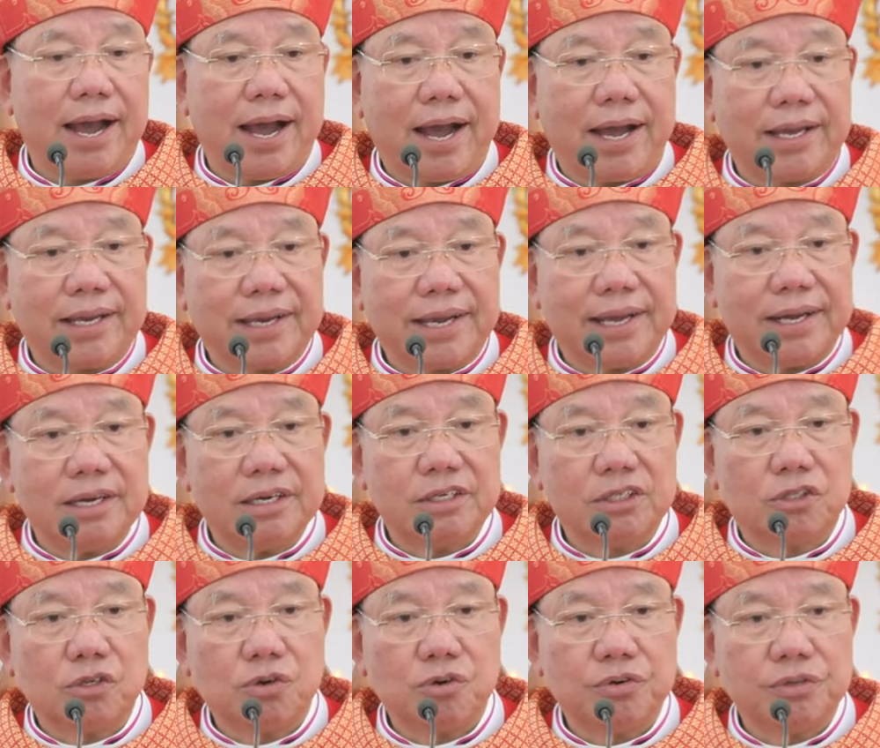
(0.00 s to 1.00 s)
Ai nghe
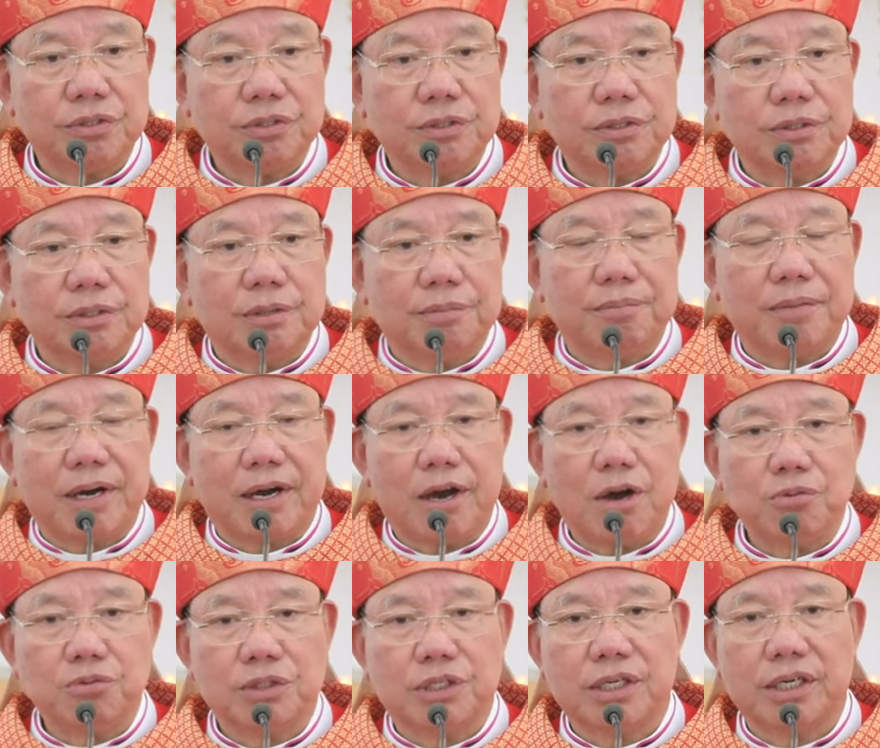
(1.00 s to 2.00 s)
lời tôi mà
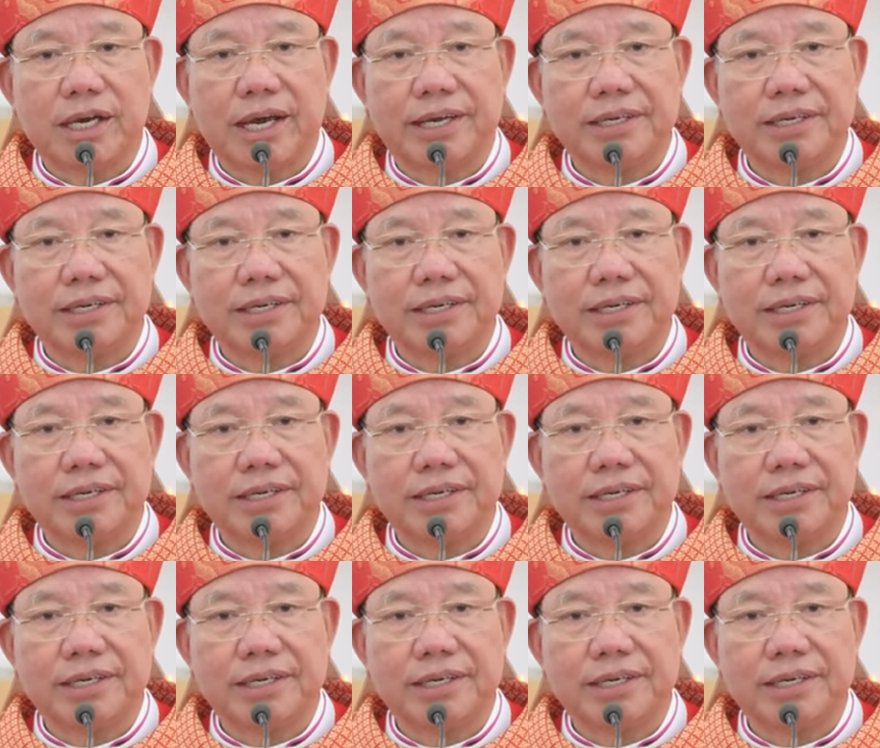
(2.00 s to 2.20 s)
không thực